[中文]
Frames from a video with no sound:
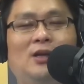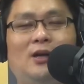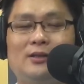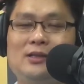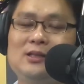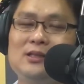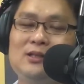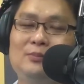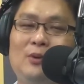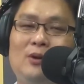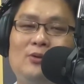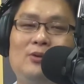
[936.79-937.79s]
哦，这是一
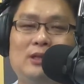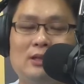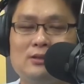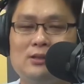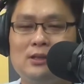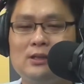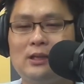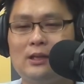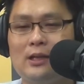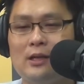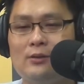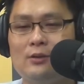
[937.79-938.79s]
部分啦，就是你逐
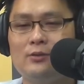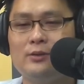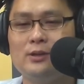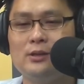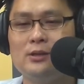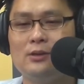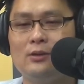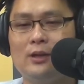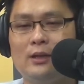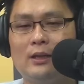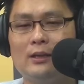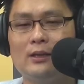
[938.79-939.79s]
工我困进前拢会
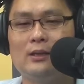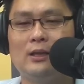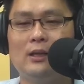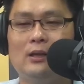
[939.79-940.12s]
甲囝仔